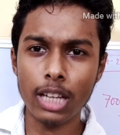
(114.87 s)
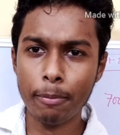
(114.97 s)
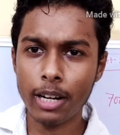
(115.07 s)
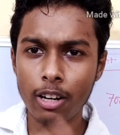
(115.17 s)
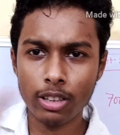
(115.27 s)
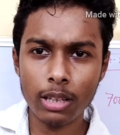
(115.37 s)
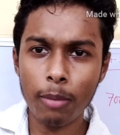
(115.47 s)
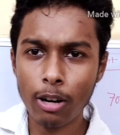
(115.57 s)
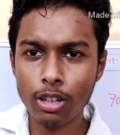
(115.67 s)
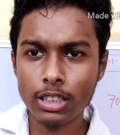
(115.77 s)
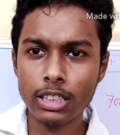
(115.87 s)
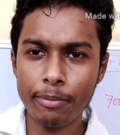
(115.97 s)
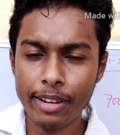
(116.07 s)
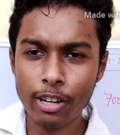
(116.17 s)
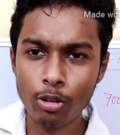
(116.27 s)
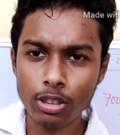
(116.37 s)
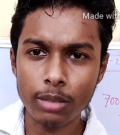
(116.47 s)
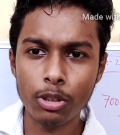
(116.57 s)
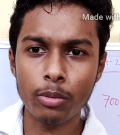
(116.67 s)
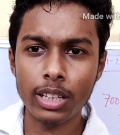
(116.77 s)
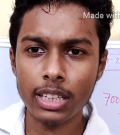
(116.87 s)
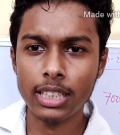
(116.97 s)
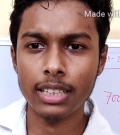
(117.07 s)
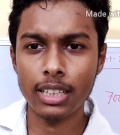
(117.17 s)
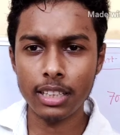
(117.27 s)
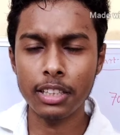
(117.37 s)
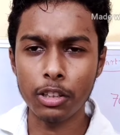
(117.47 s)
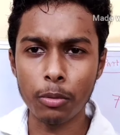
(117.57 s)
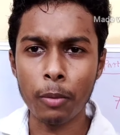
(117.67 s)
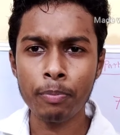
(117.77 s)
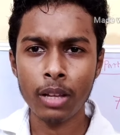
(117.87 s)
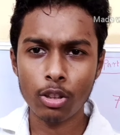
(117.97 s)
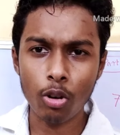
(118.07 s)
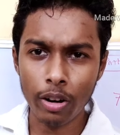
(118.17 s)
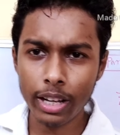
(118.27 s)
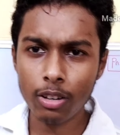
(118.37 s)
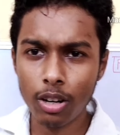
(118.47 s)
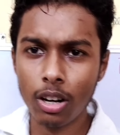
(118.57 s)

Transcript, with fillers: চ্যাপ্টারে অর্থাৎ বারোটা যে চ্যাপ্টারের নোটস আমি তোমাদেরকে সাথে সাথে দিয়ে দেবো তো অনেক